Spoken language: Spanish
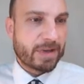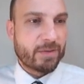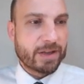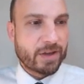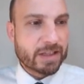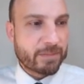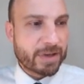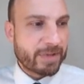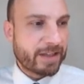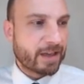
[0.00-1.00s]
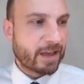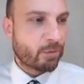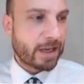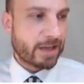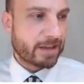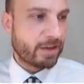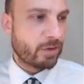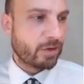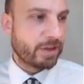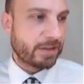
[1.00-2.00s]
de ecuaciones que permiten calcular las
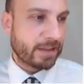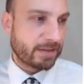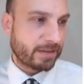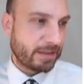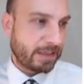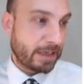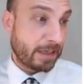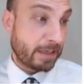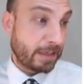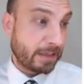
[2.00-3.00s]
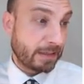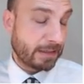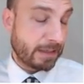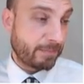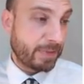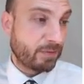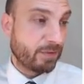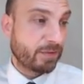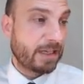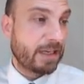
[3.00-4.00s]
incógnitas, la
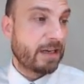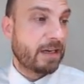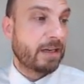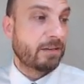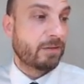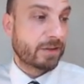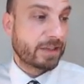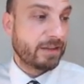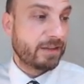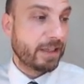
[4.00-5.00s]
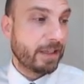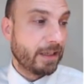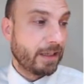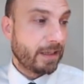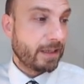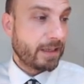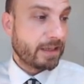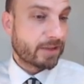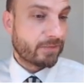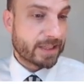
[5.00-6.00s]
amplitud de la corriente y
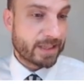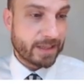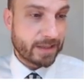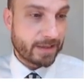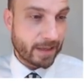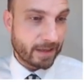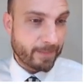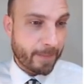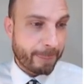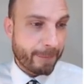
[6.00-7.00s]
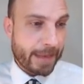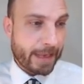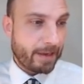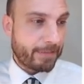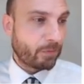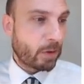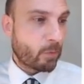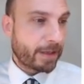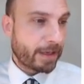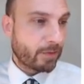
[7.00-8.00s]
el desfase inicial. Elevando a
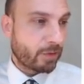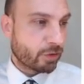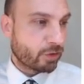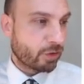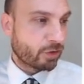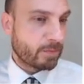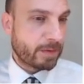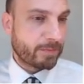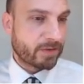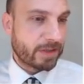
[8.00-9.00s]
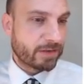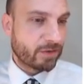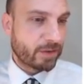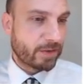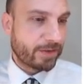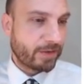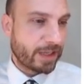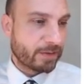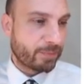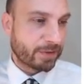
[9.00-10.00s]
cuadrado los dos miembros de las dos
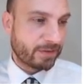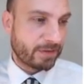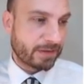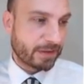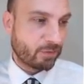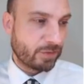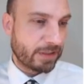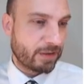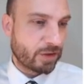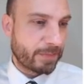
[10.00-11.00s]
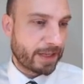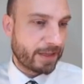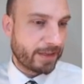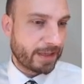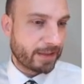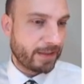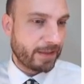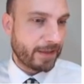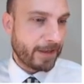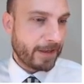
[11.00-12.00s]
ecuaciones, pues resulta que nos aparecen aquí